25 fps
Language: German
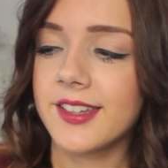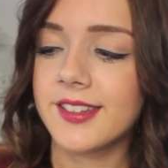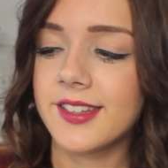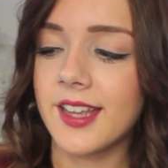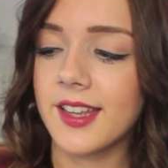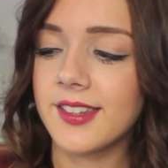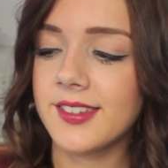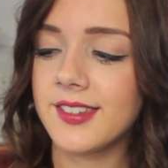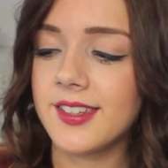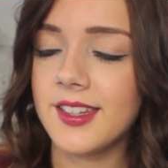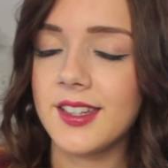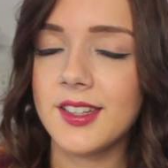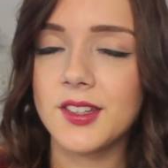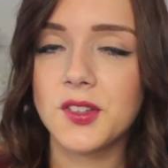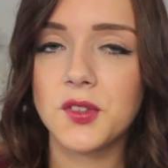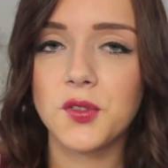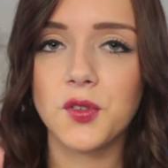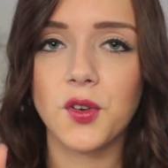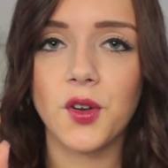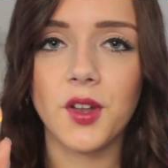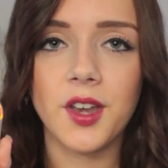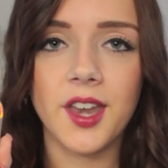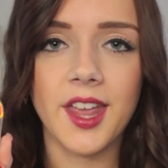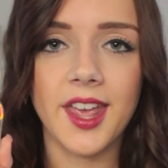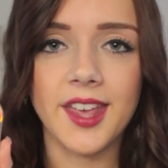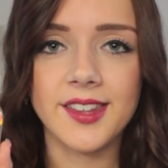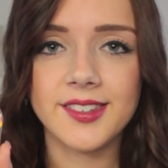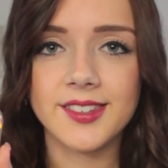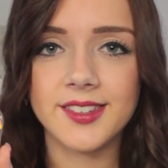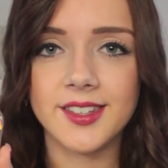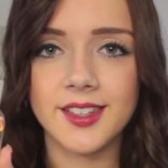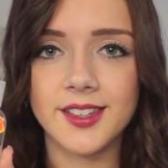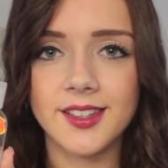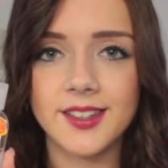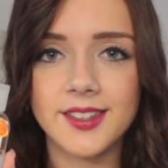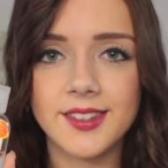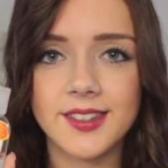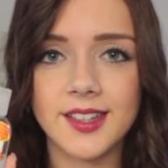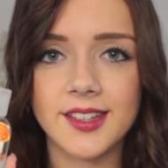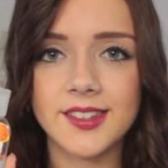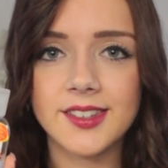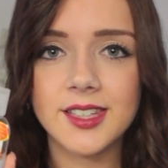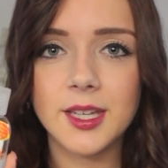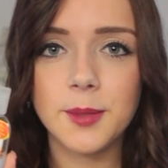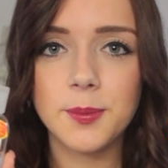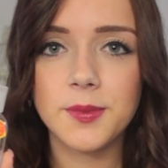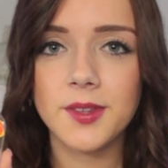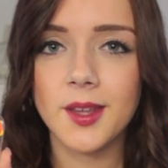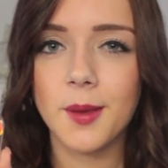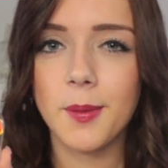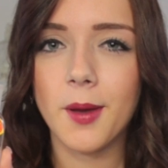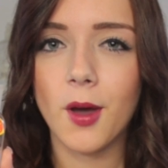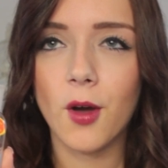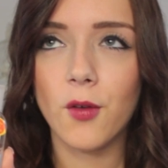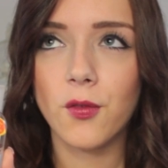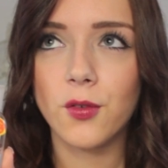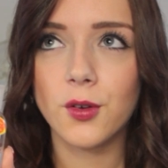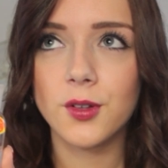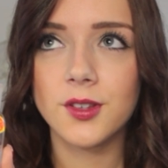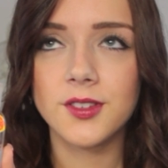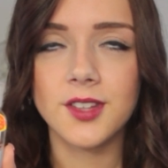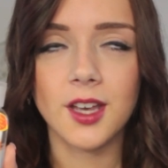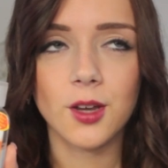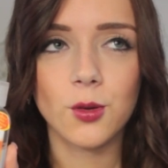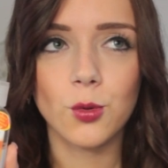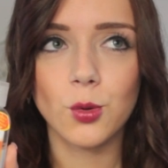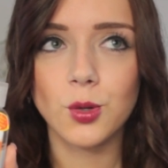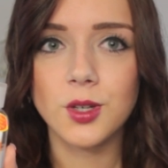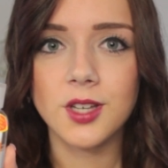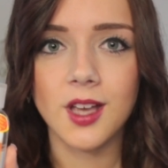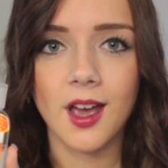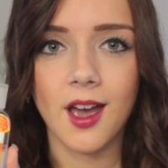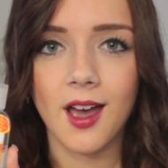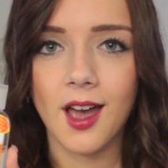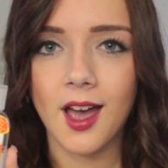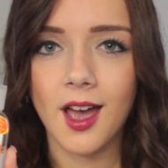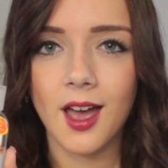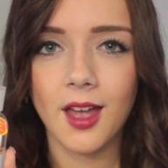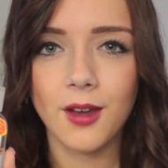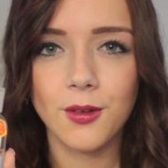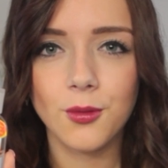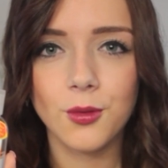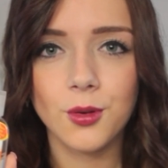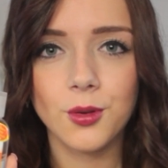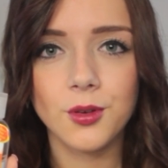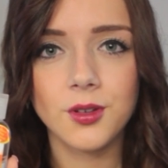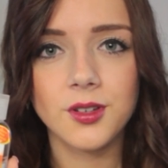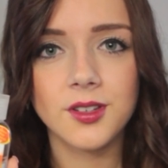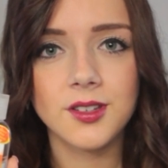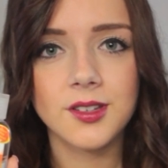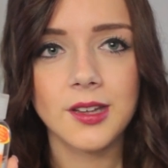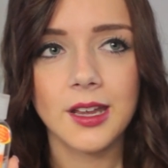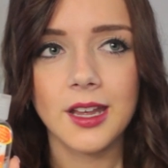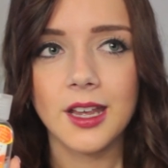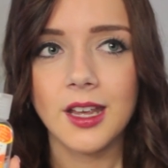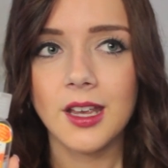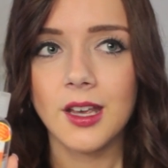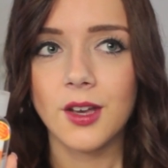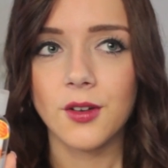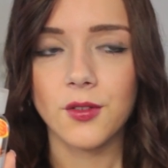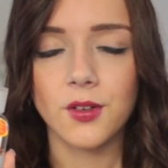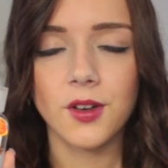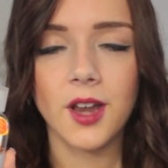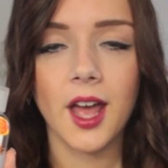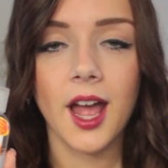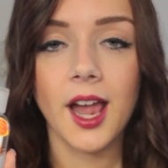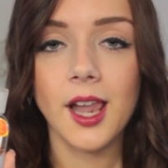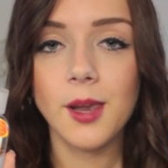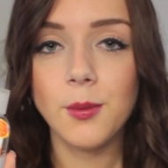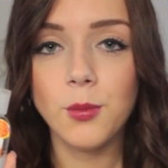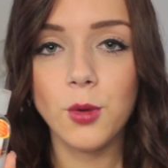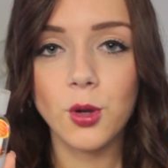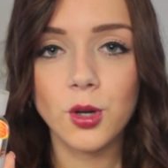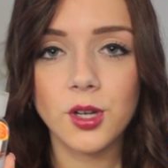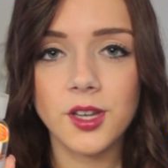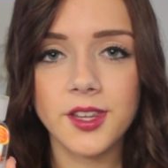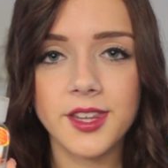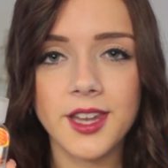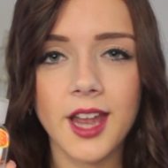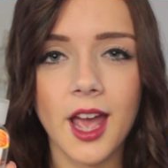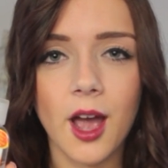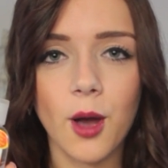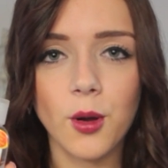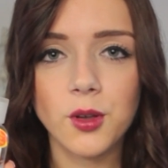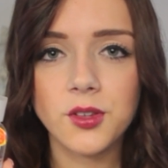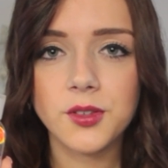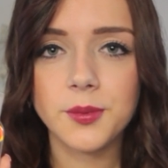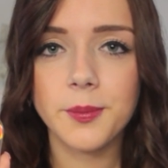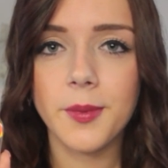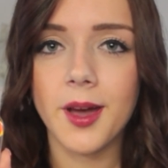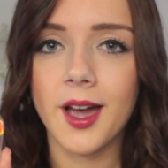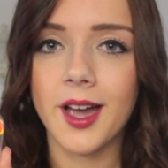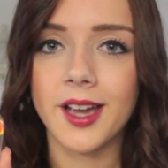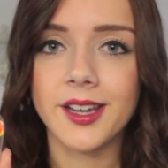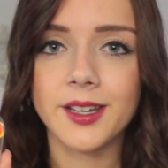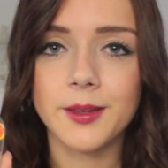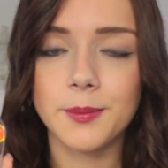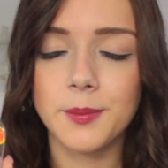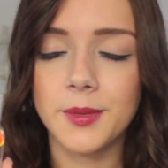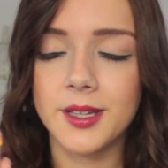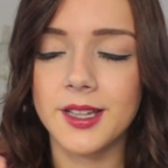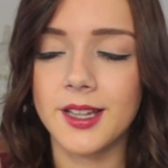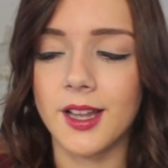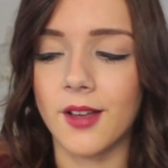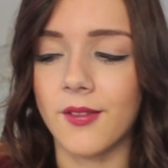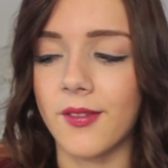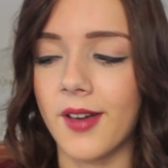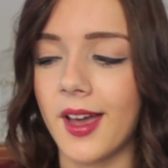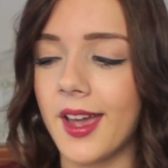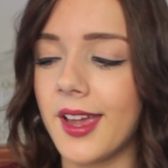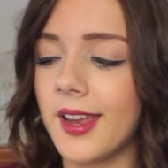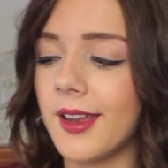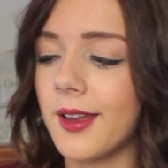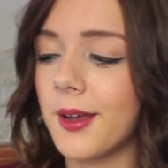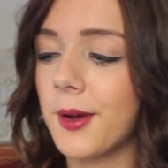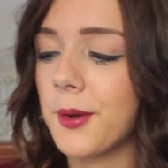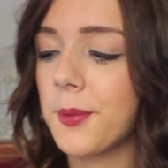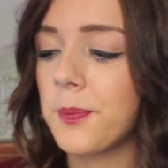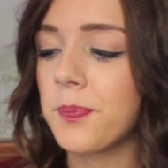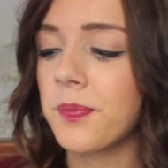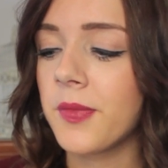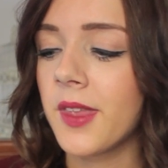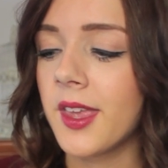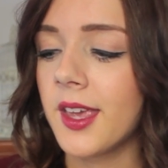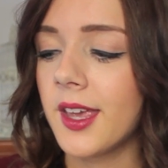Das hier ist von Essence, das gibt es aber auch von Sakrotan und von allen möglichen Hausmarken mittlerweile.